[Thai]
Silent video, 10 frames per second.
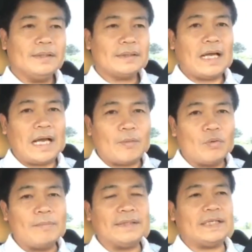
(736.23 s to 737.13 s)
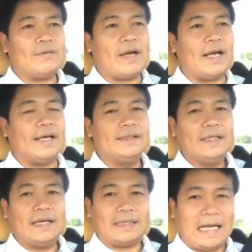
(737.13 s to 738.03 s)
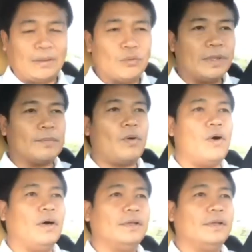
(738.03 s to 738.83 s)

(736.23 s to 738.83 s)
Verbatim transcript: ถ้าหากคุณมั่นใจว่าหลักฐานคุณเพียงพอ